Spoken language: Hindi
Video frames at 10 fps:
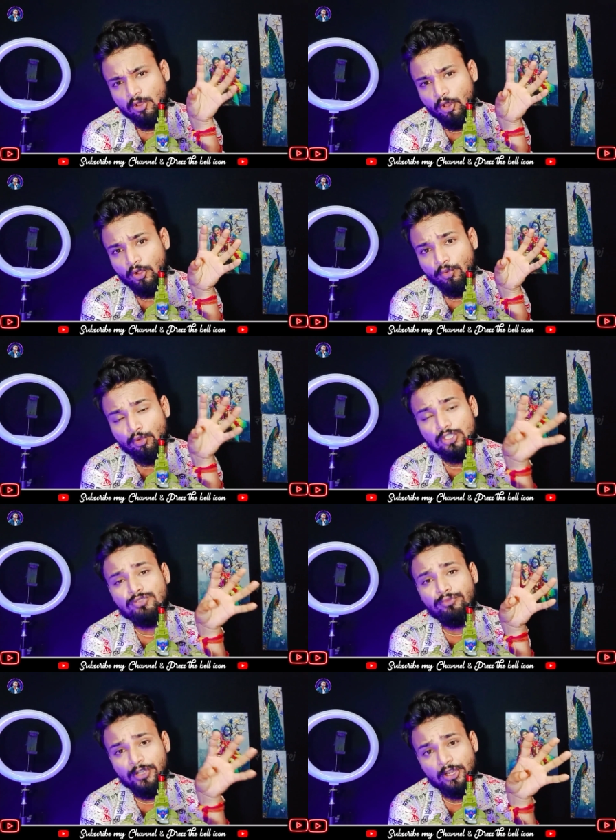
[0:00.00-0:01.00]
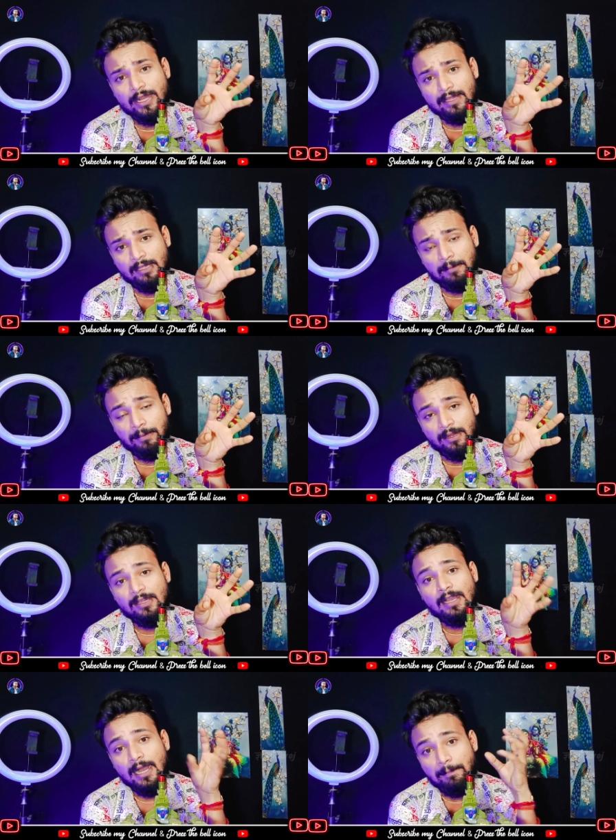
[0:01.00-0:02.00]
और उस वीडियो के आधार पर
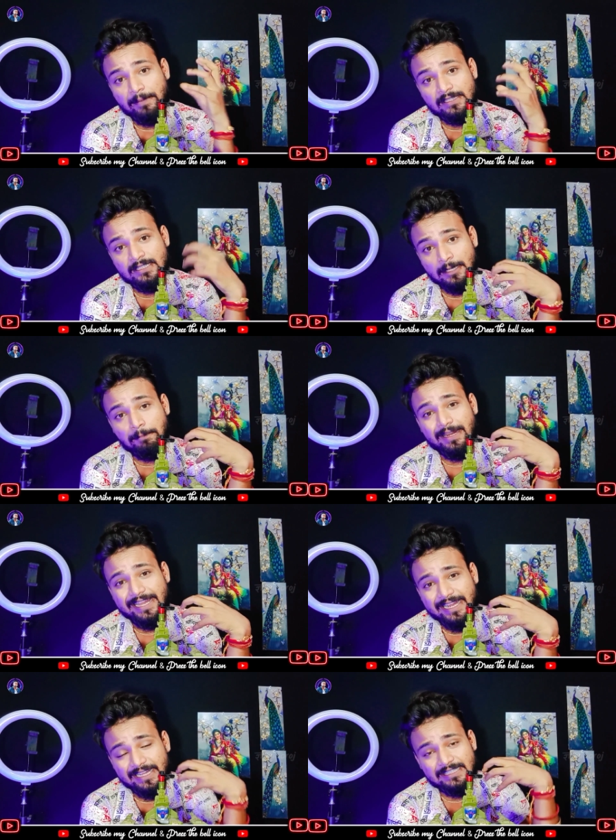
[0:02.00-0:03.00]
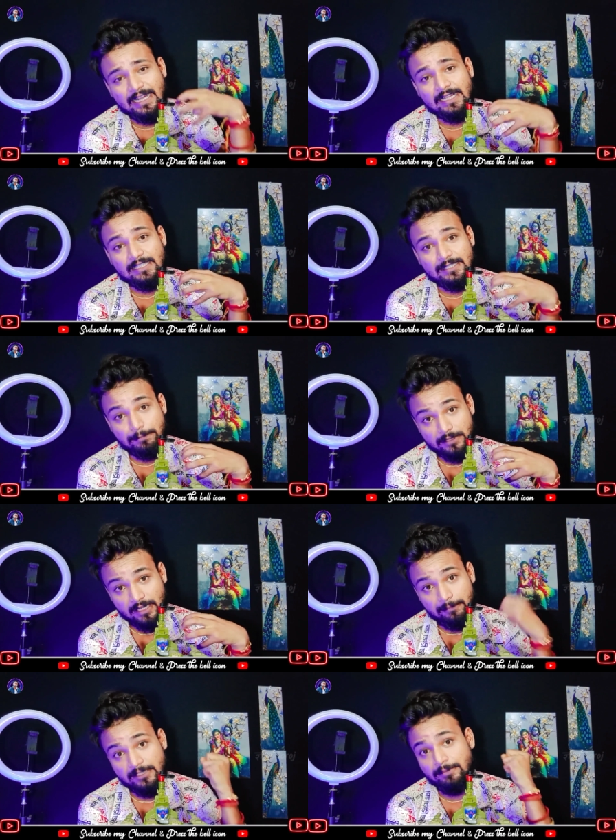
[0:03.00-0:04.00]
आपके चैनल पर एक अच्छा खासा
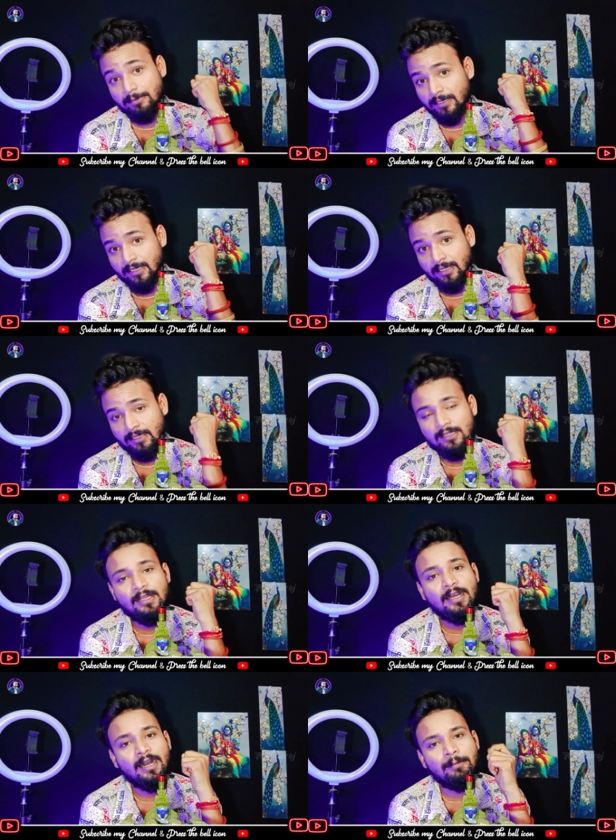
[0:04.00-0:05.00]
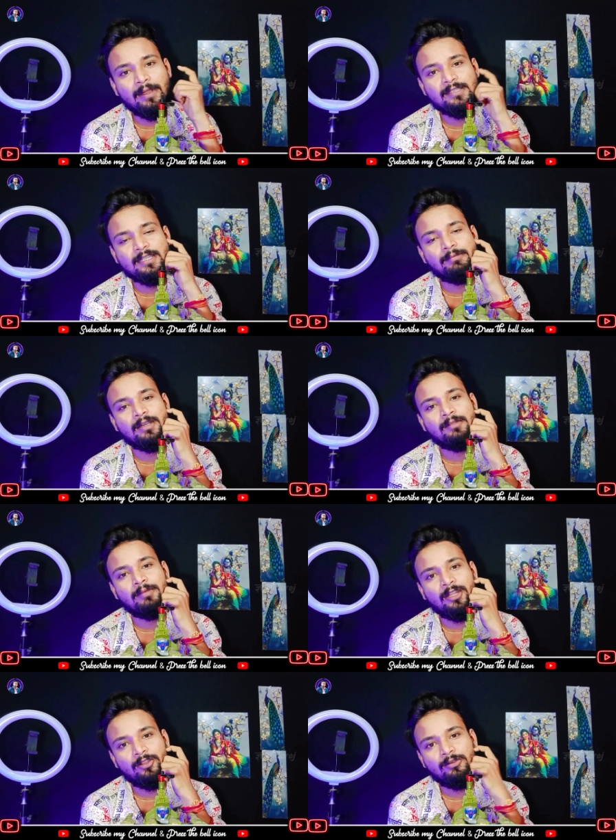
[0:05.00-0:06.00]
सब्सक्राइबर्स भी बन गया अब भाई साहब अगर
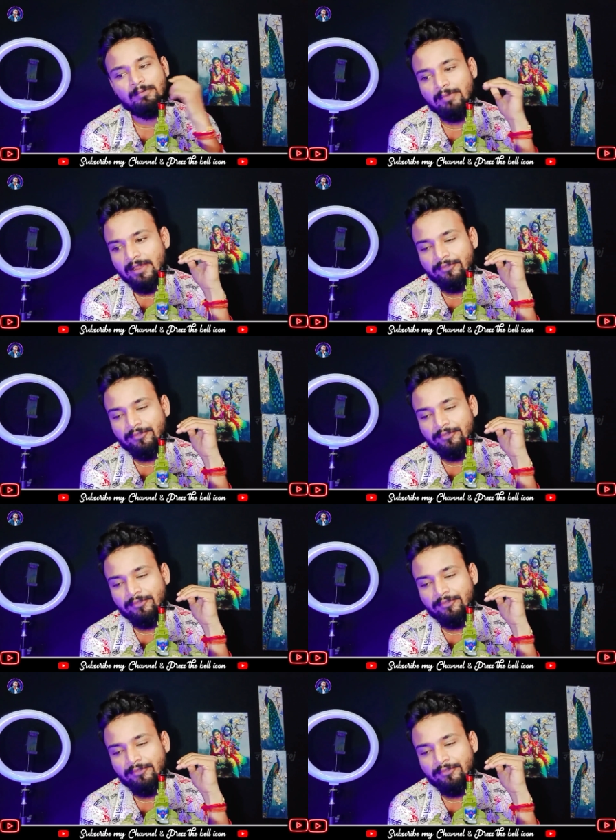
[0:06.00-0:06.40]
मान लो मैं